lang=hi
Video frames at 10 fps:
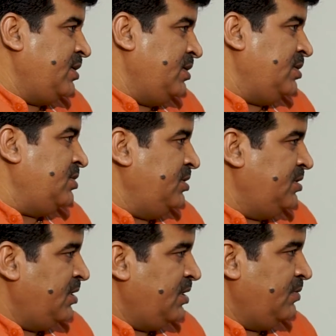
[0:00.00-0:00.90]
एक
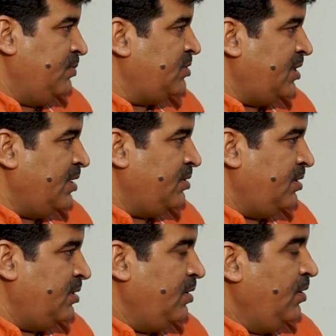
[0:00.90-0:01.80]
इंडस्ट्री जो है वो जी
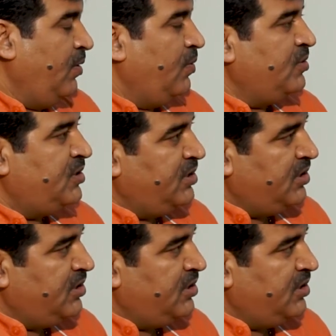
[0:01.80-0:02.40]
जी उस